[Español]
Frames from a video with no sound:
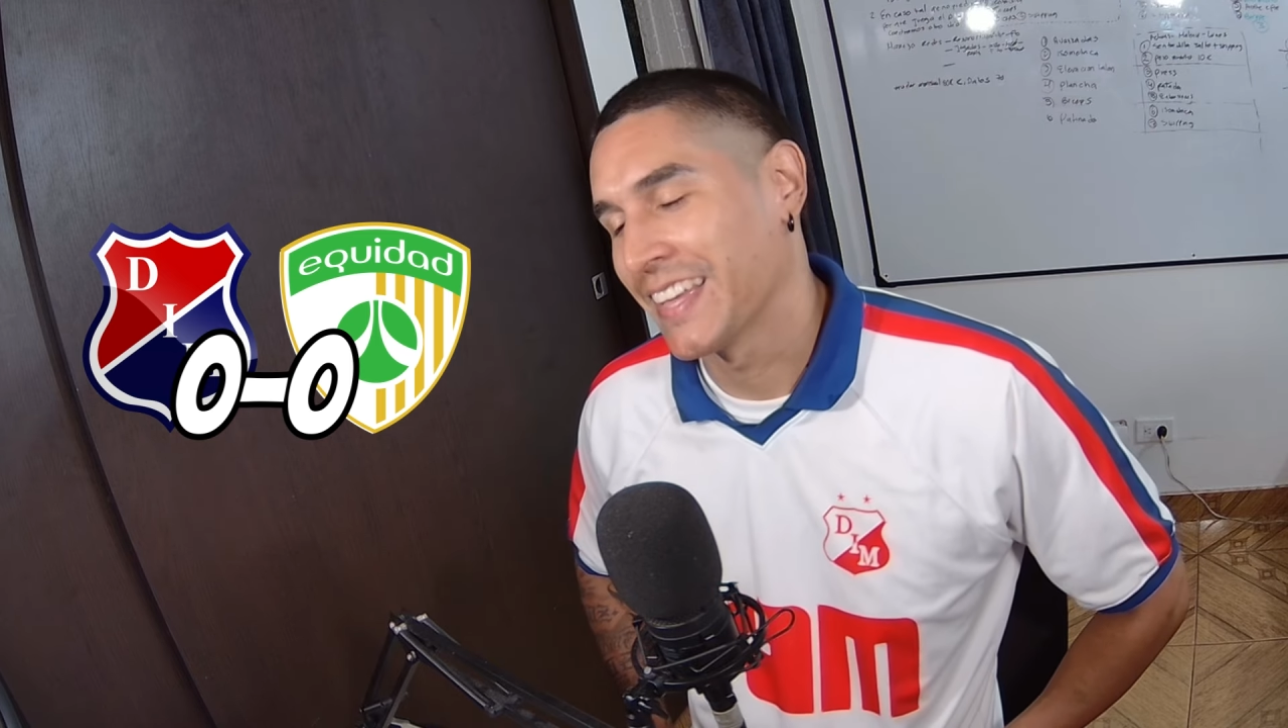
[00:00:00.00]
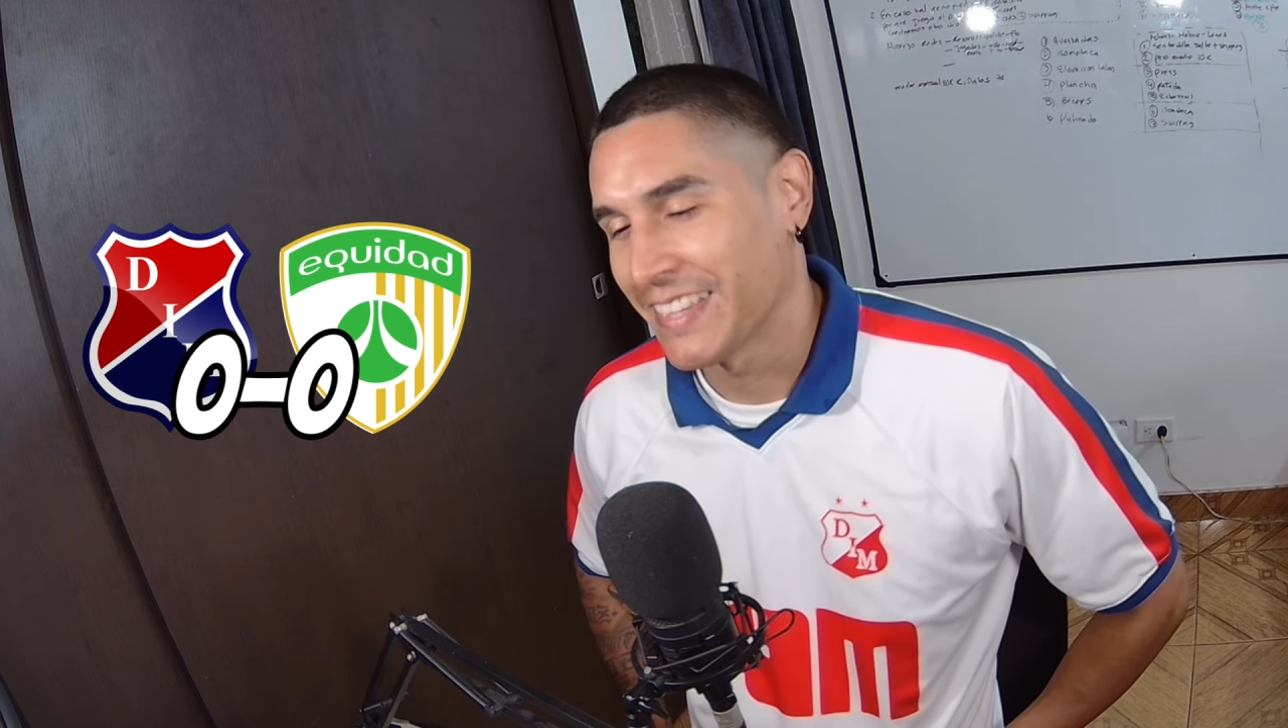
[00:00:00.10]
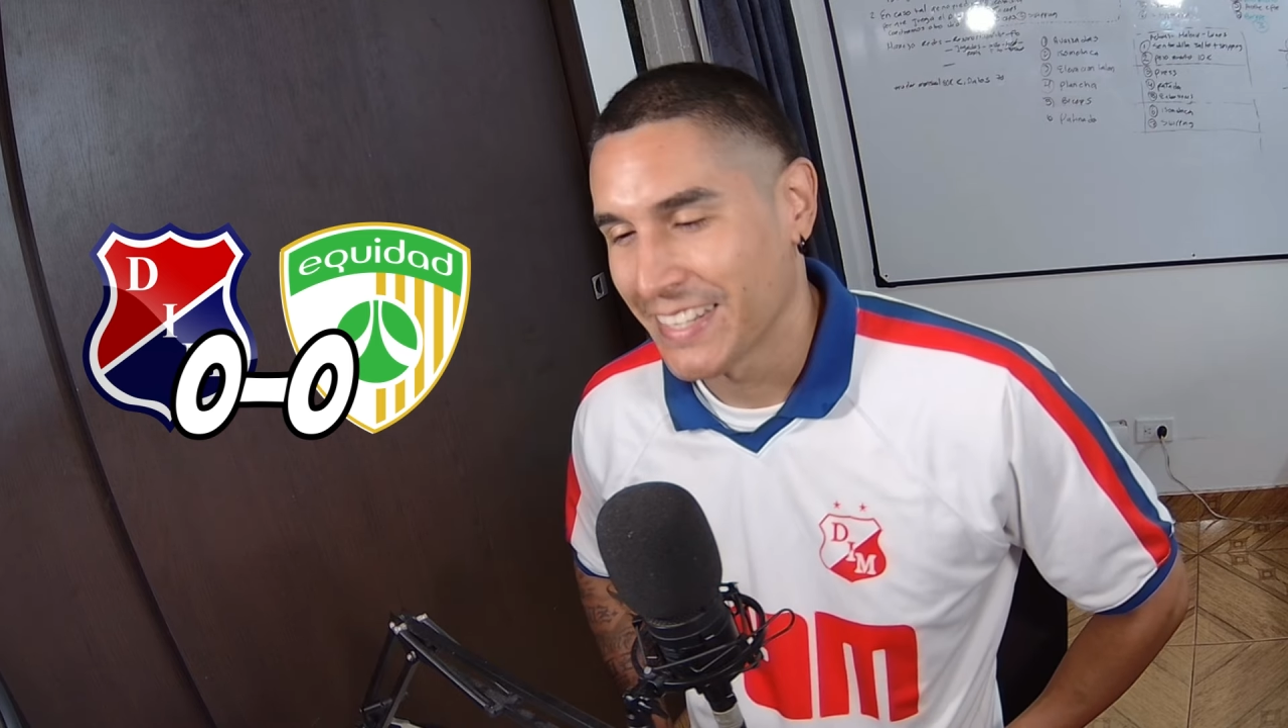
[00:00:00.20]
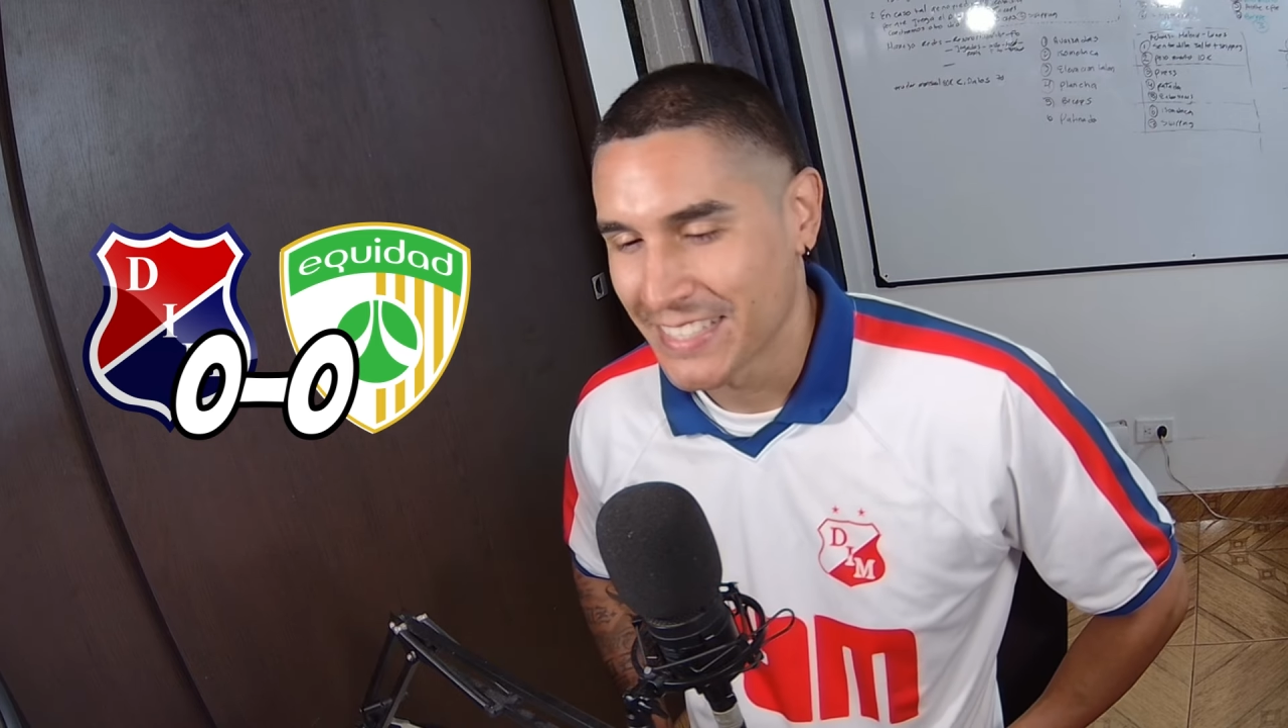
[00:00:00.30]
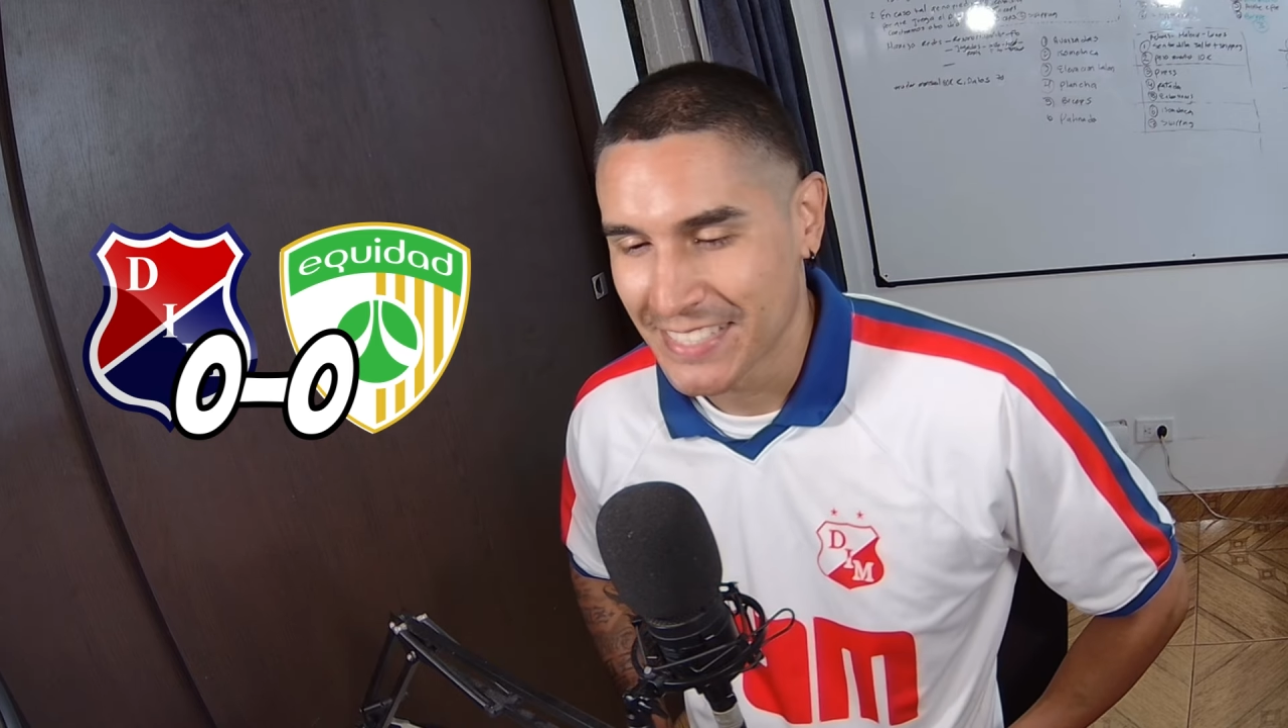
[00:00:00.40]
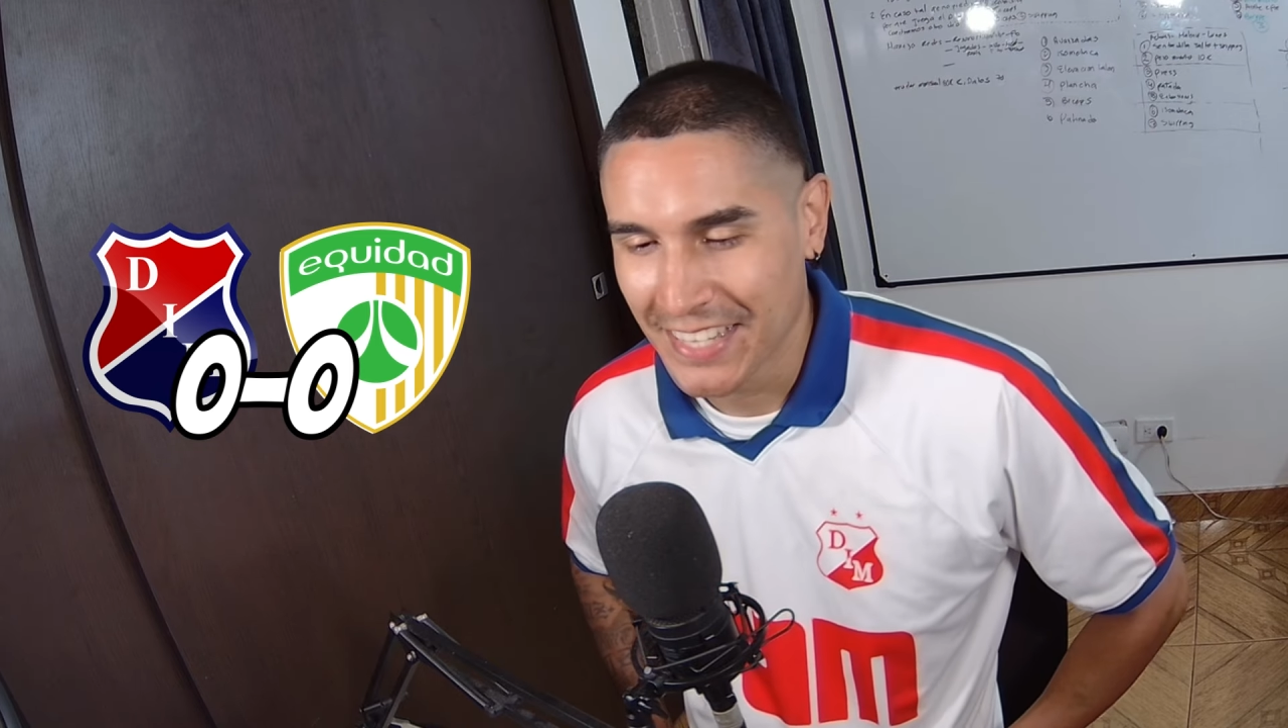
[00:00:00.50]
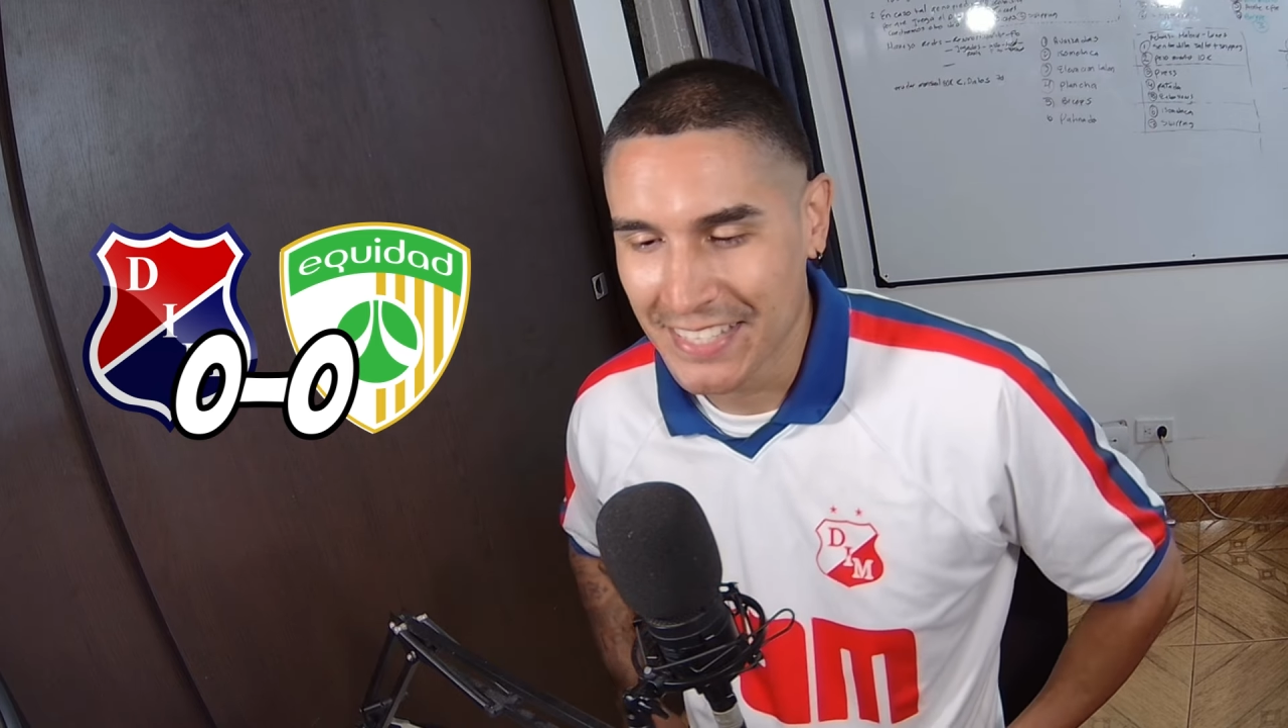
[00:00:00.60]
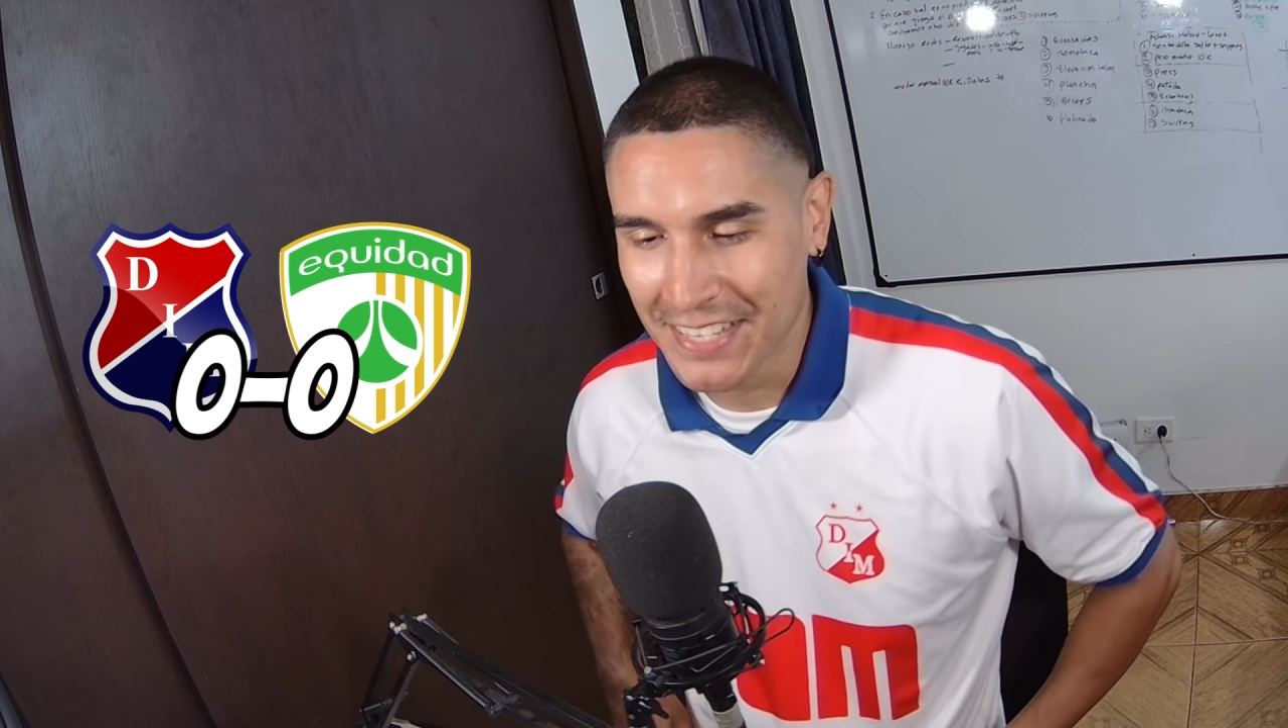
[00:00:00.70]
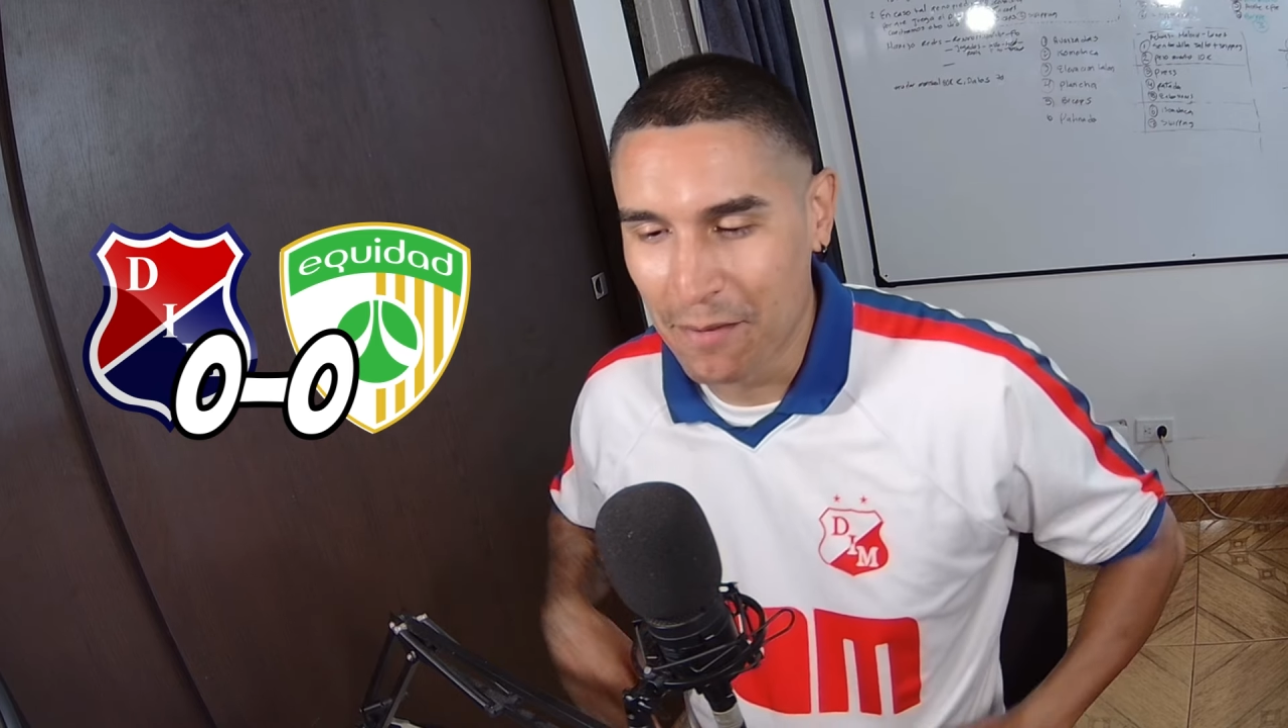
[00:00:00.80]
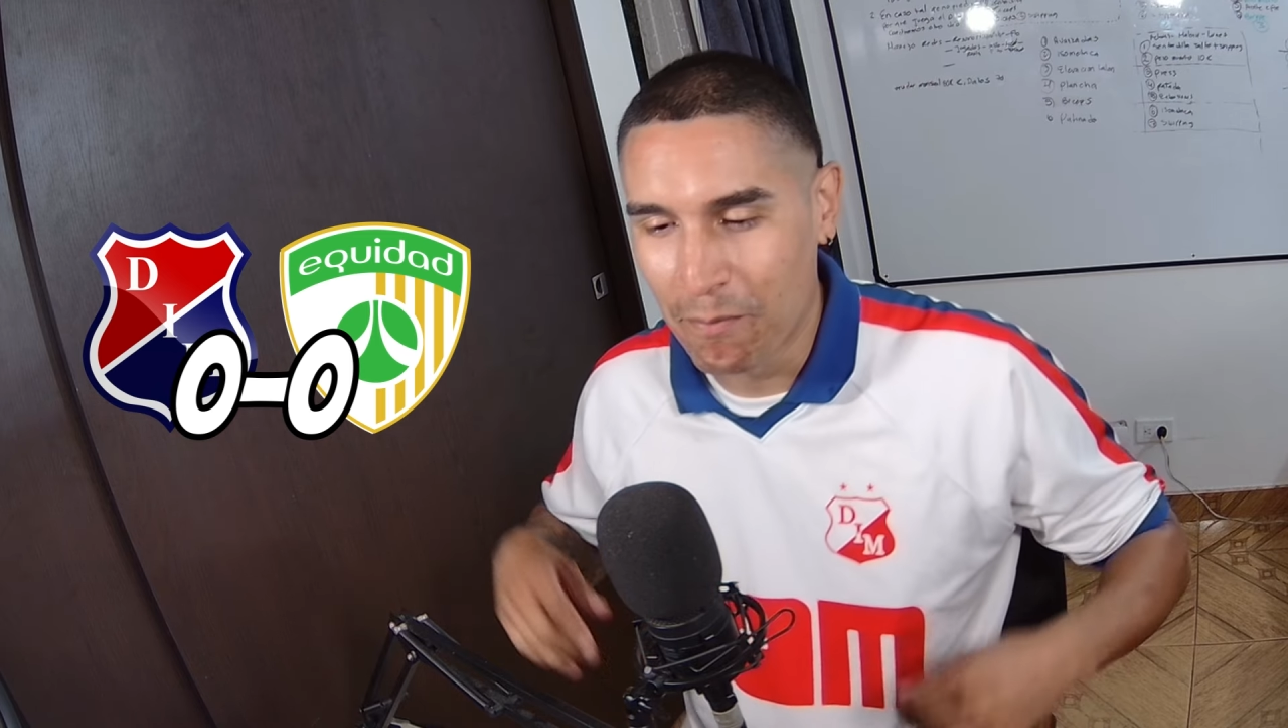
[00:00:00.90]
Qué
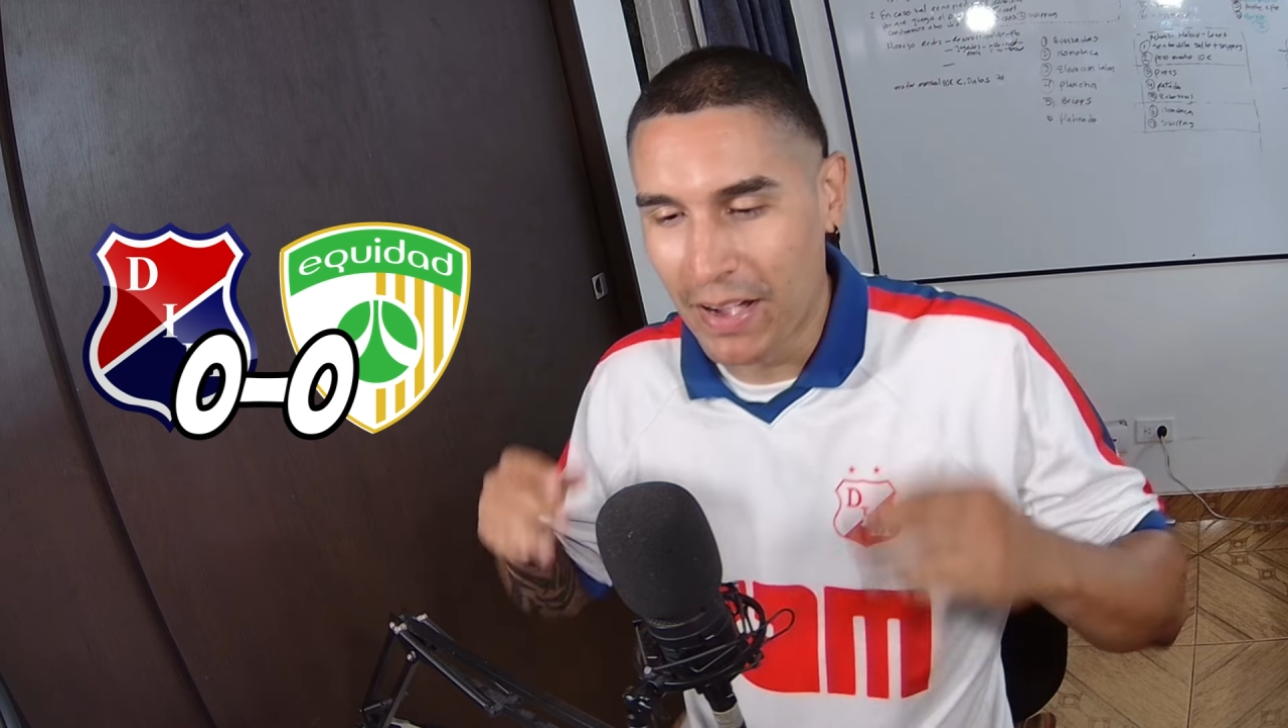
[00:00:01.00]
tristeza,